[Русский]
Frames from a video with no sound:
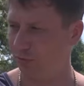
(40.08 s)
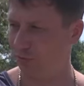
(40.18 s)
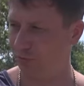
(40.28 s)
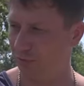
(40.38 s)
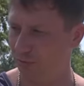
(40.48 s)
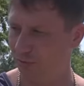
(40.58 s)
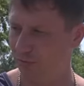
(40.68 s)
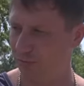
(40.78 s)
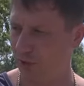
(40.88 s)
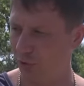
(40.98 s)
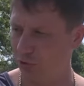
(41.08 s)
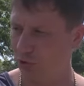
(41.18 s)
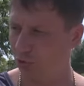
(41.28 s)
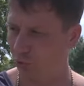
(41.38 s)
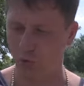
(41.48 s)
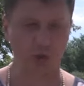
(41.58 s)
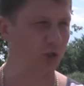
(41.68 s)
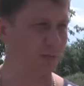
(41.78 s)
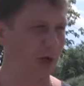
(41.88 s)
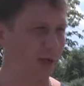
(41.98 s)
э, колодец, но ну, кто-то
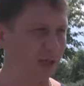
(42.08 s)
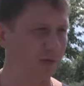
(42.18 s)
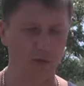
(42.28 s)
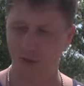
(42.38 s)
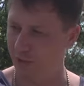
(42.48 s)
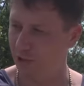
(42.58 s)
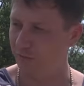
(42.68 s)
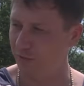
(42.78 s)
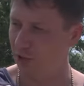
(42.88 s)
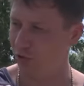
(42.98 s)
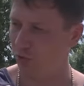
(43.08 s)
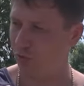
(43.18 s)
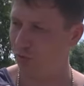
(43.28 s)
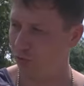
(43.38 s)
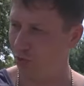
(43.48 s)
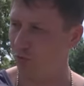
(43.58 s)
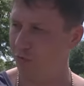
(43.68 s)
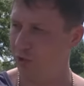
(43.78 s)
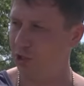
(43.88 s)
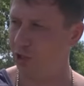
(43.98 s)
же прокладывал, это же видно, что
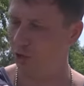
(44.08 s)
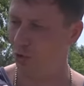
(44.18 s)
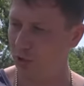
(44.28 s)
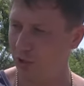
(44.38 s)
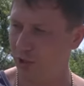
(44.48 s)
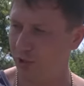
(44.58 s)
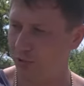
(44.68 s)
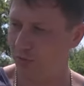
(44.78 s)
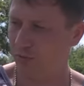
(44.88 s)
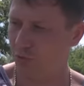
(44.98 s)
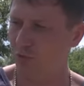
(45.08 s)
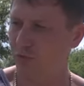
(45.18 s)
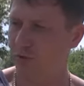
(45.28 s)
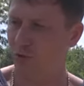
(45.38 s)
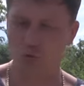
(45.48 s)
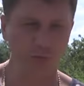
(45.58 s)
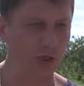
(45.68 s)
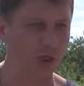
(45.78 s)
новые лежат кольца, новые трубы